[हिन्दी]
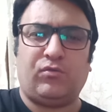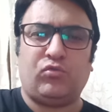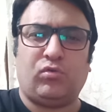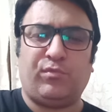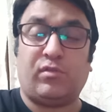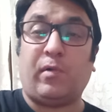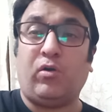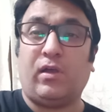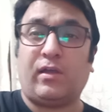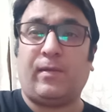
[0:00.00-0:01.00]
जो
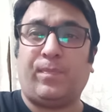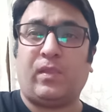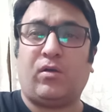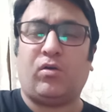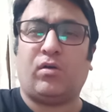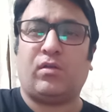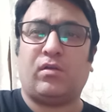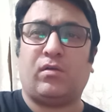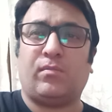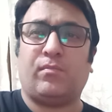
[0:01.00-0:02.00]
मिसबाउल हक हैं और
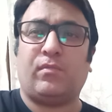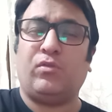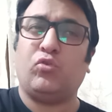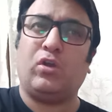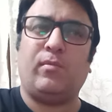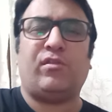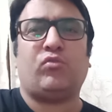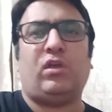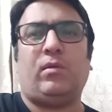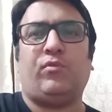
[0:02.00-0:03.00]
इन दोनों में से
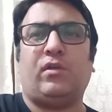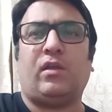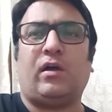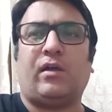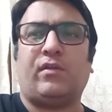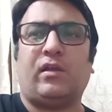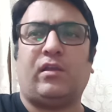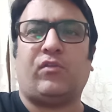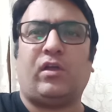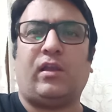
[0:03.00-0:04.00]
कोई एक मुझे ना आगे चल के
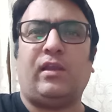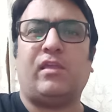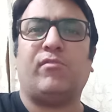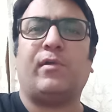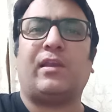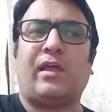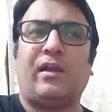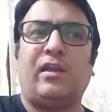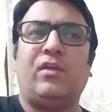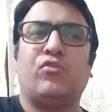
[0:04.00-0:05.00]
नज़र आ रहा है लेकिन इसमें
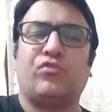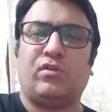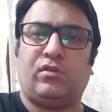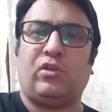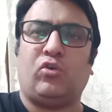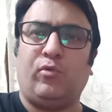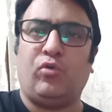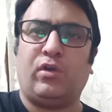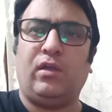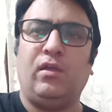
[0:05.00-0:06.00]
क्लैरिटी कुछ दिनों में
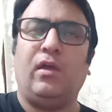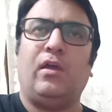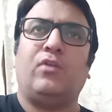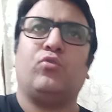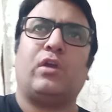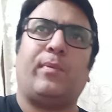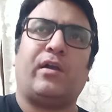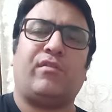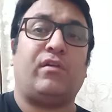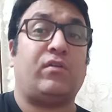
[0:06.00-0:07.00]
होगी क्योंकि
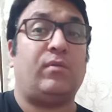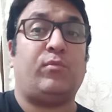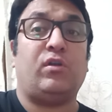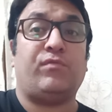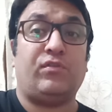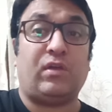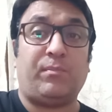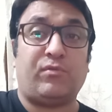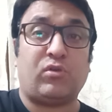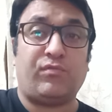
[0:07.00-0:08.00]
पाकिस्तान क्रिकेट बोर्ड इस पर
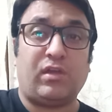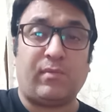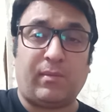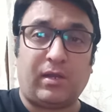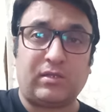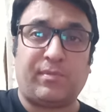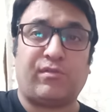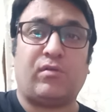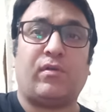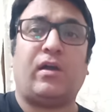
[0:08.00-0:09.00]
चैंपियंस ट्रॉफी के मामला में
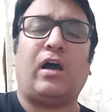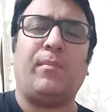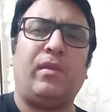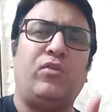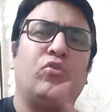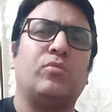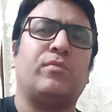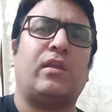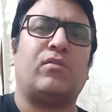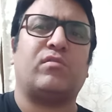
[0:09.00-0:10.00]
फंसा हुआ है आप मेरे यूट्यूब
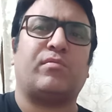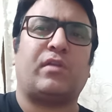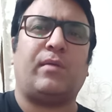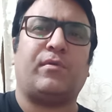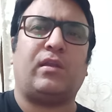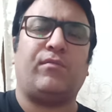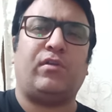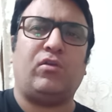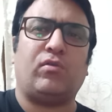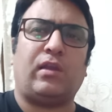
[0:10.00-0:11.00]
चैनल को सब्सक्राइब करें
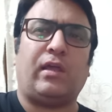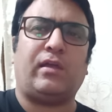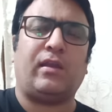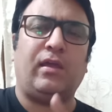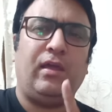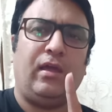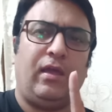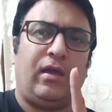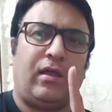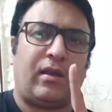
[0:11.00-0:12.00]
वीडियो को लाइक करें
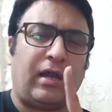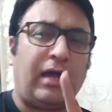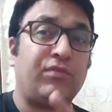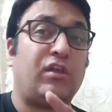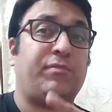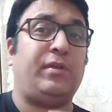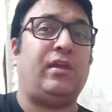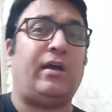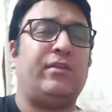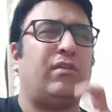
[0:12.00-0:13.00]
रात दस बजे
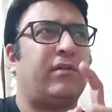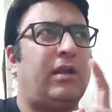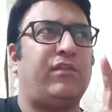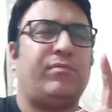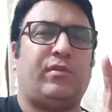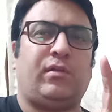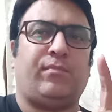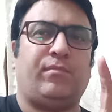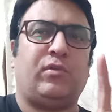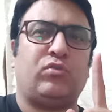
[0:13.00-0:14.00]
आज या साढ़े दस बजे
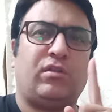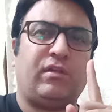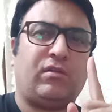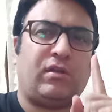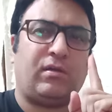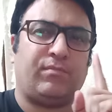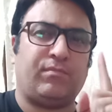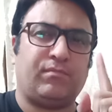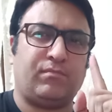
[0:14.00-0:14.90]
मैं थोड़ा सा एक